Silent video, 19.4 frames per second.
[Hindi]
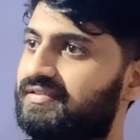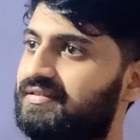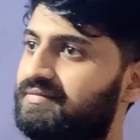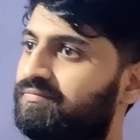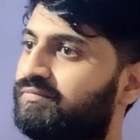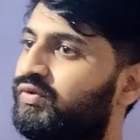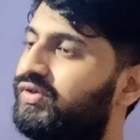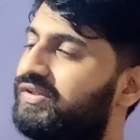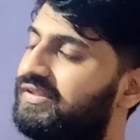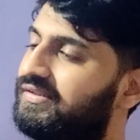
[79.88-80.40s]

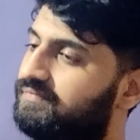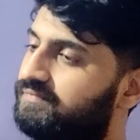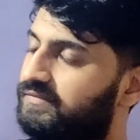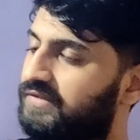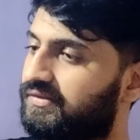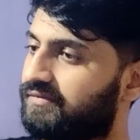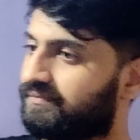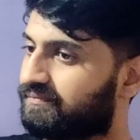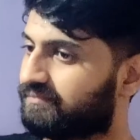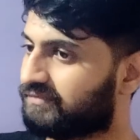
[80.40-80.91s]
मोदी सर
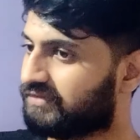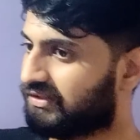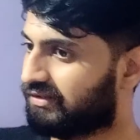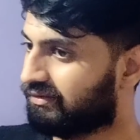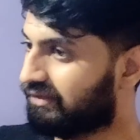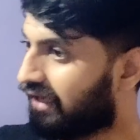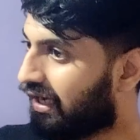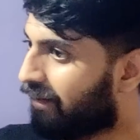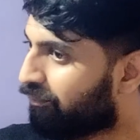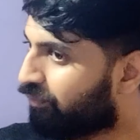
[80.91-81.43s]
मोदी
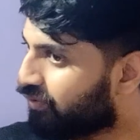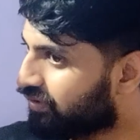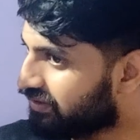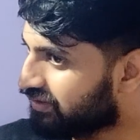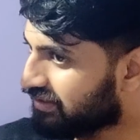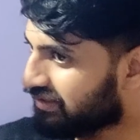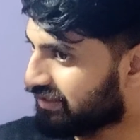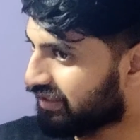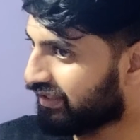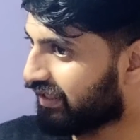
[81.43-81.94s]
सर
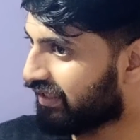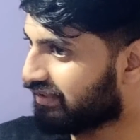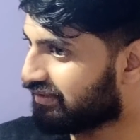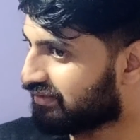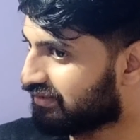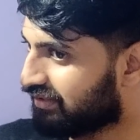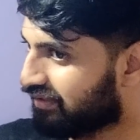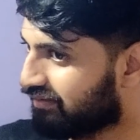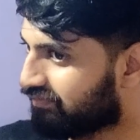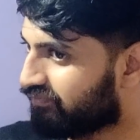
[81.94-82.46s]

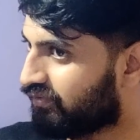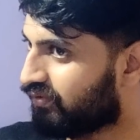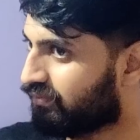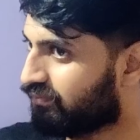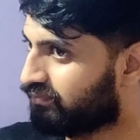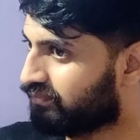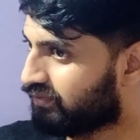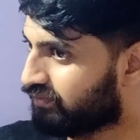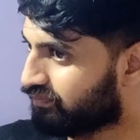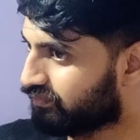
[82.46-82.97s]
अपोजिशन है
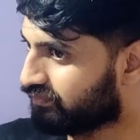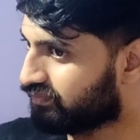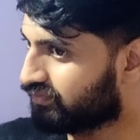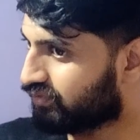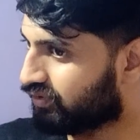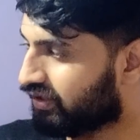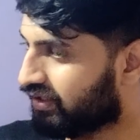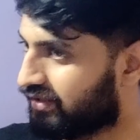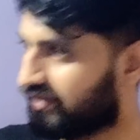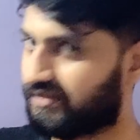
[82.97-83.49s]
सर
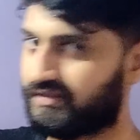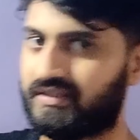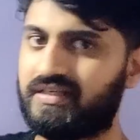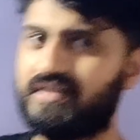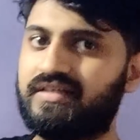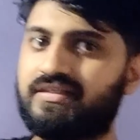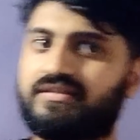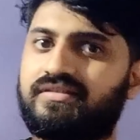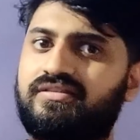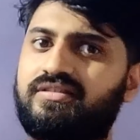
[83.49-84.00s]
वो थोड़ा
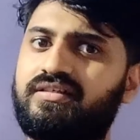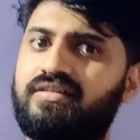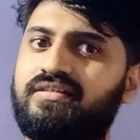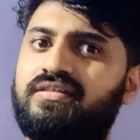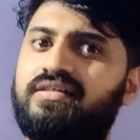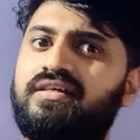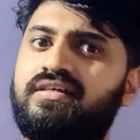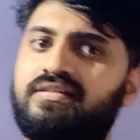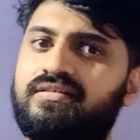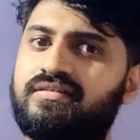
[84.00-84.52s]
हाँ
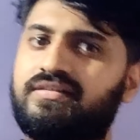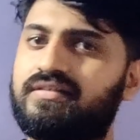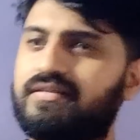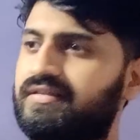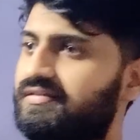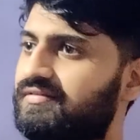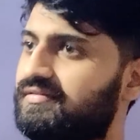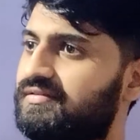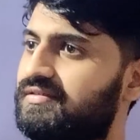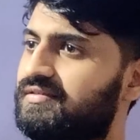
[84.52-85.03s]
सॉरी
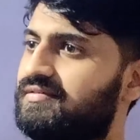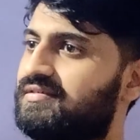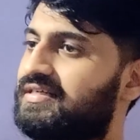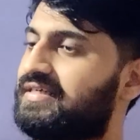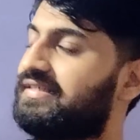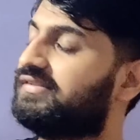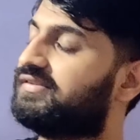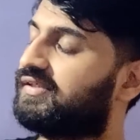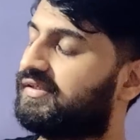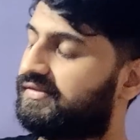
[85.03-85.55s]

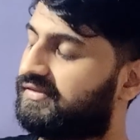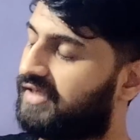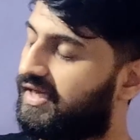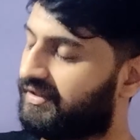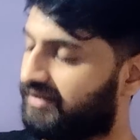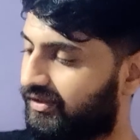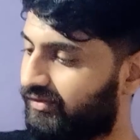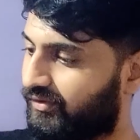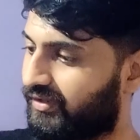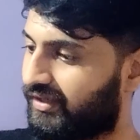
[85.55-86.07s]
नरेंद्र भाई
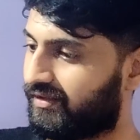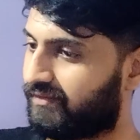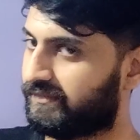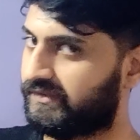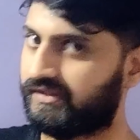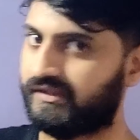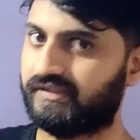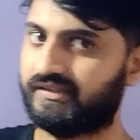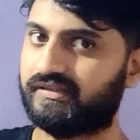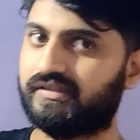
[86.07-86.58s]
सर ज्यादा हो
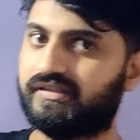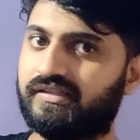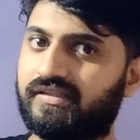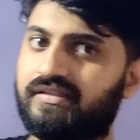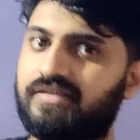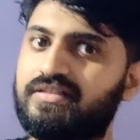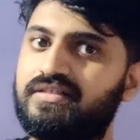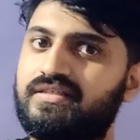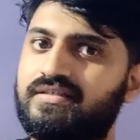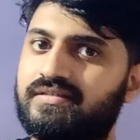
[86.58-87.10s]
रहा
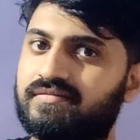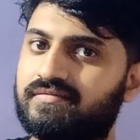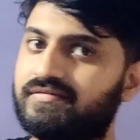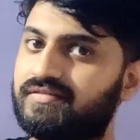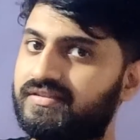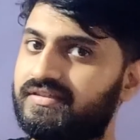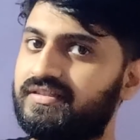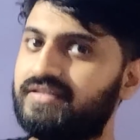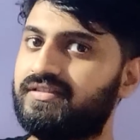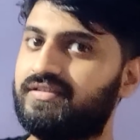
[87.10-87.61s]
है
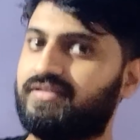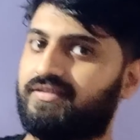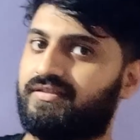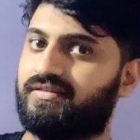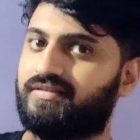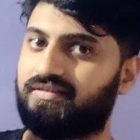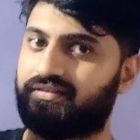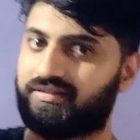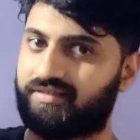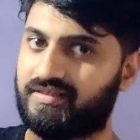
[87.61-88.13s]
मोदी जी
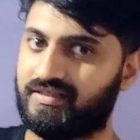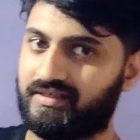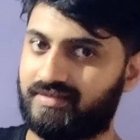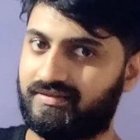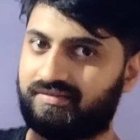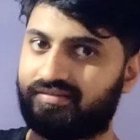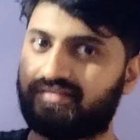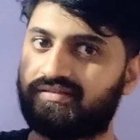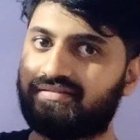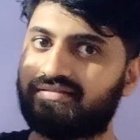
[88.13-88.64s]
हाँ
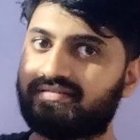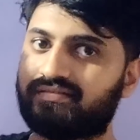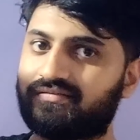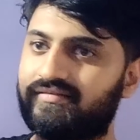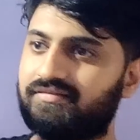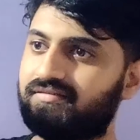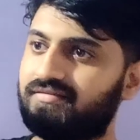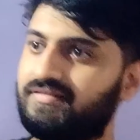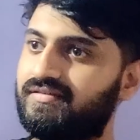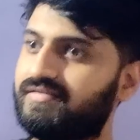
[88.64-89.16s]
मोदी जी
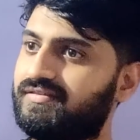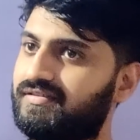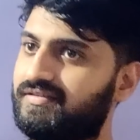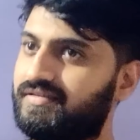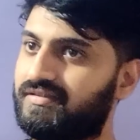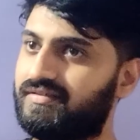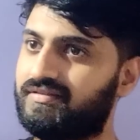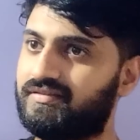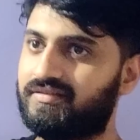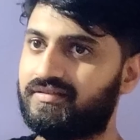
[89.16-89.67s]
मोदी
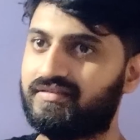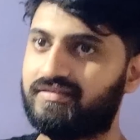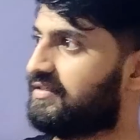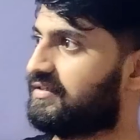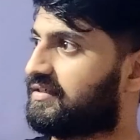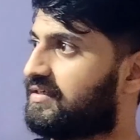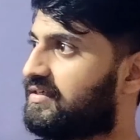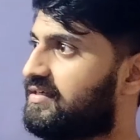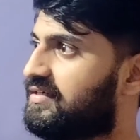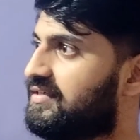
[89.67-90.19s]
जी ने
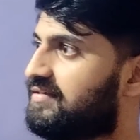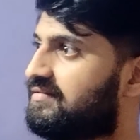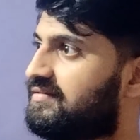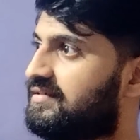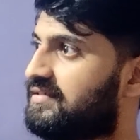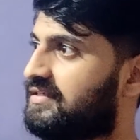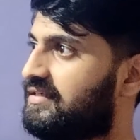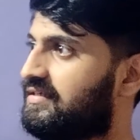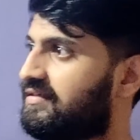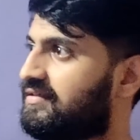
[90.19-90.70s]
अब खड्डे
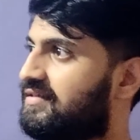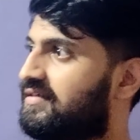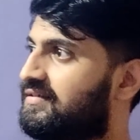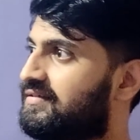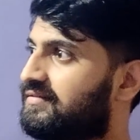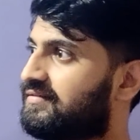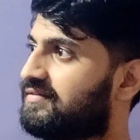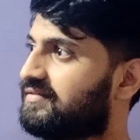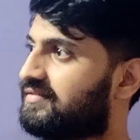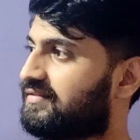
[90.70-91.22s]
बनाए तो
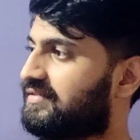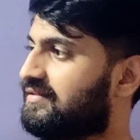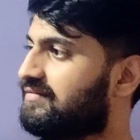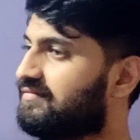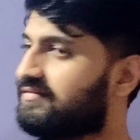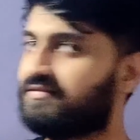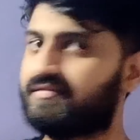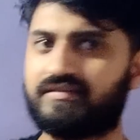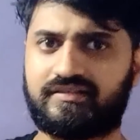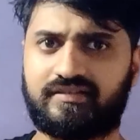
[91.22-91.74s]
सब कह रहे
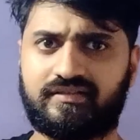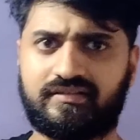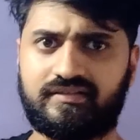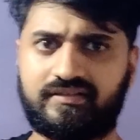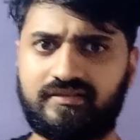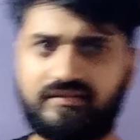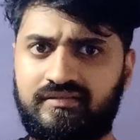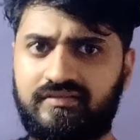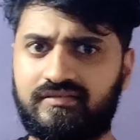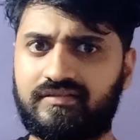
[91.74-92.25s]
हैं वाह
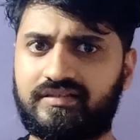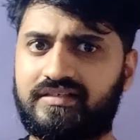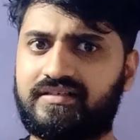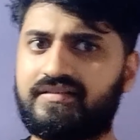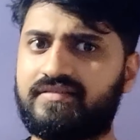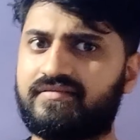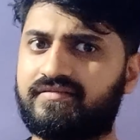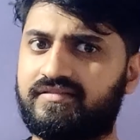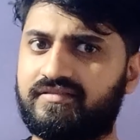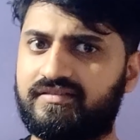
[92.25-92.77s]
मोदी जी
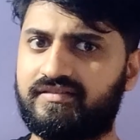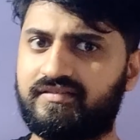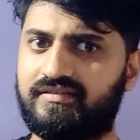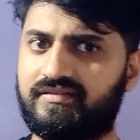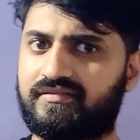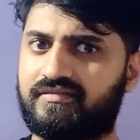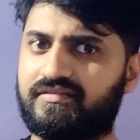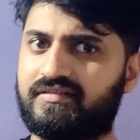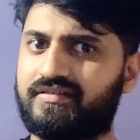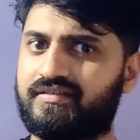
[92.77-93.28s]
वाह
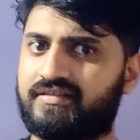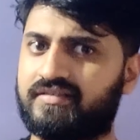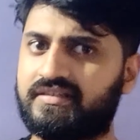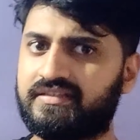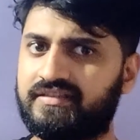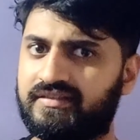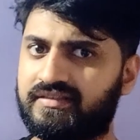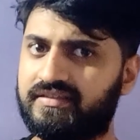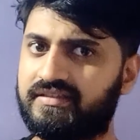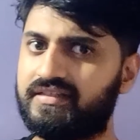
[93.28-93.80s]
ये क्या
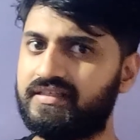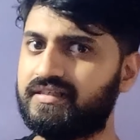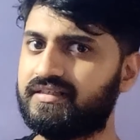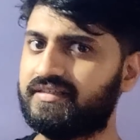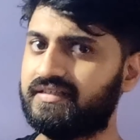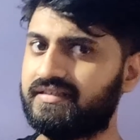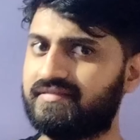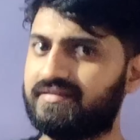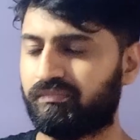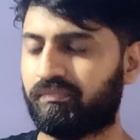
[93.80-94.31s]
बात हो गई
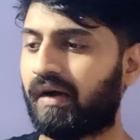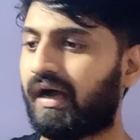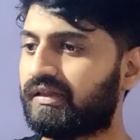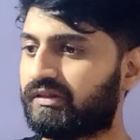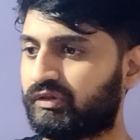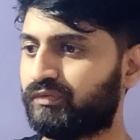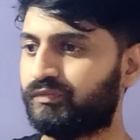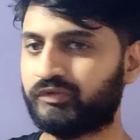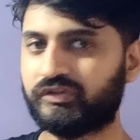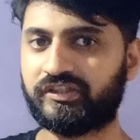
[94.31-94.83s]
बात तो
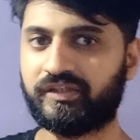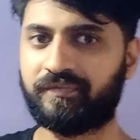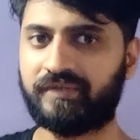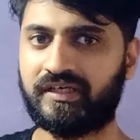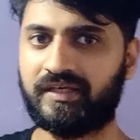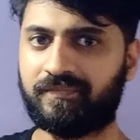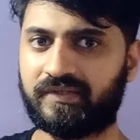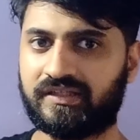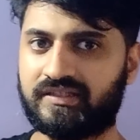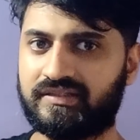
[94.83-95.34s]
मुझे भी
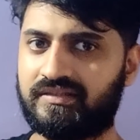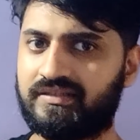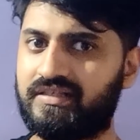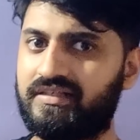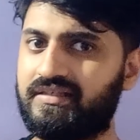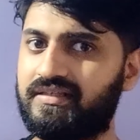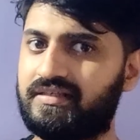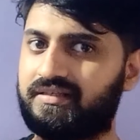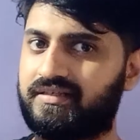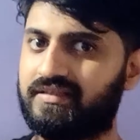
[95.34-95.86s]
नहीं पता
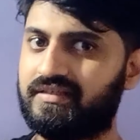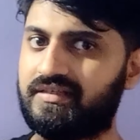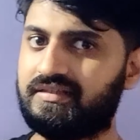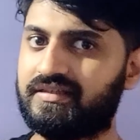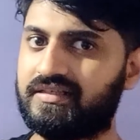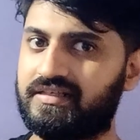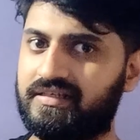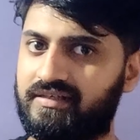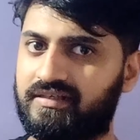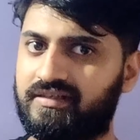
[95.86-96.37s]
नहीं नहीं
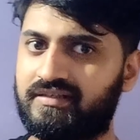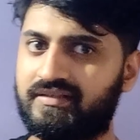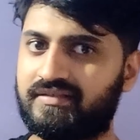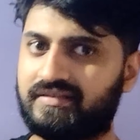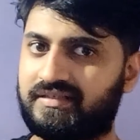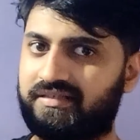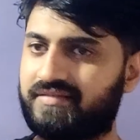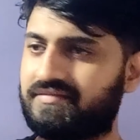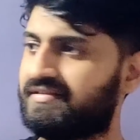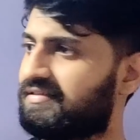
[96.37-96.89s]
अब
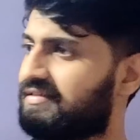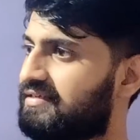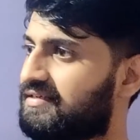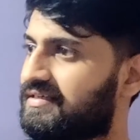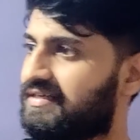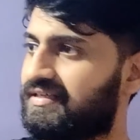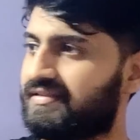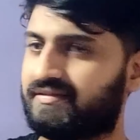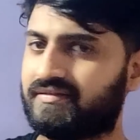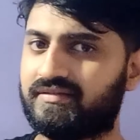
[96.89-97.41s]
हमारा राज
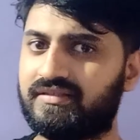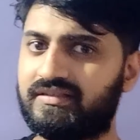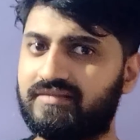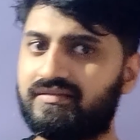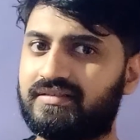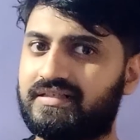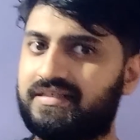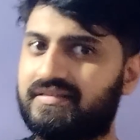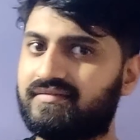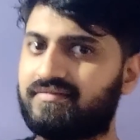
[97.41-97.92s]
आने तो
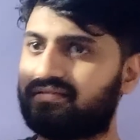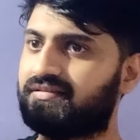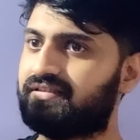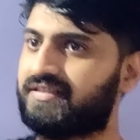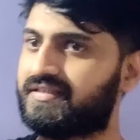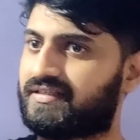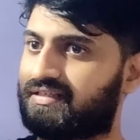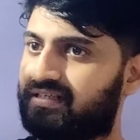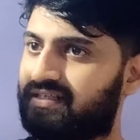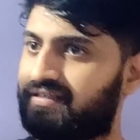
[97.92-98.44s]
हम तो
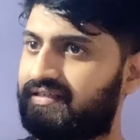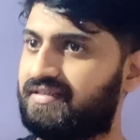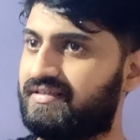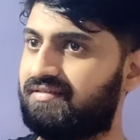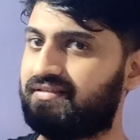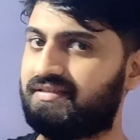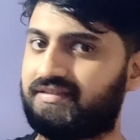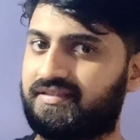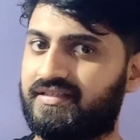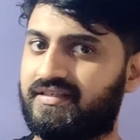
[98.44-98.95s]
पूरा खड्डे
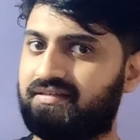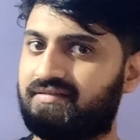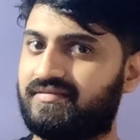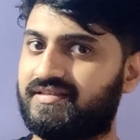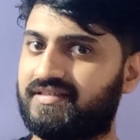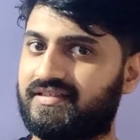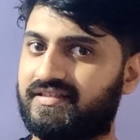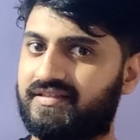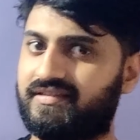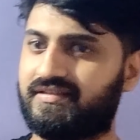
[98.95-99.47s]
में ही शहर
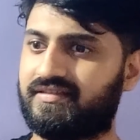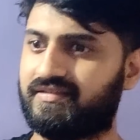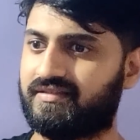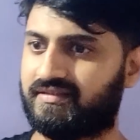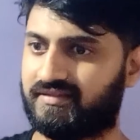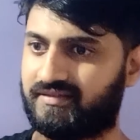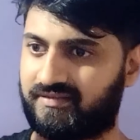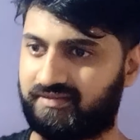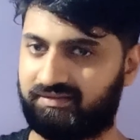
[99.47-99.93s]
बनाएंगे